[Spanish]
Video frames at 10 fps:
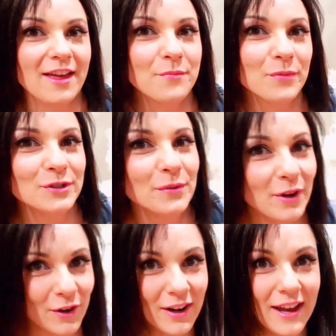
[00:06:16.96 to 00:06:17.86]
quedan mucho
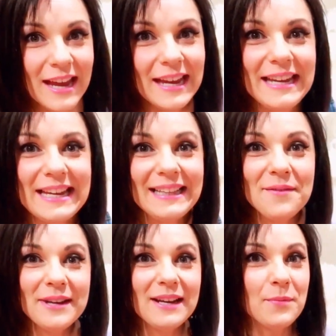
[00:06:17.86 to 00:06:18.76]
mejor. Y ya
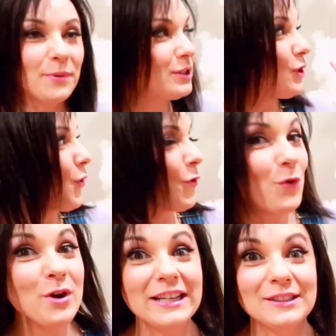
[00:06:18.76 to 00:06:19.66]
también le he puesto
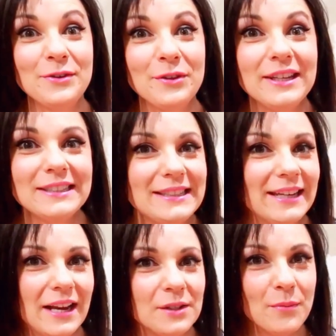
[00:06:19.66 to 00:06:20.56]
unas luces
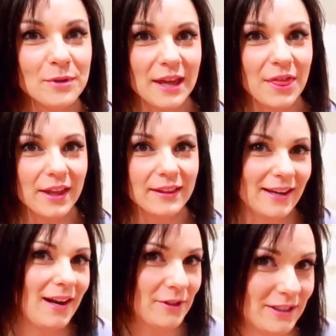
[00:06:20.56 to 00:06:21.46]
así que las vamos a
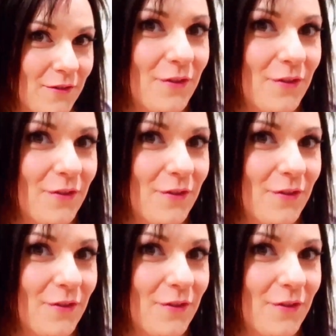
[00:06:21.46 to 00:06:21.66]
encender a ver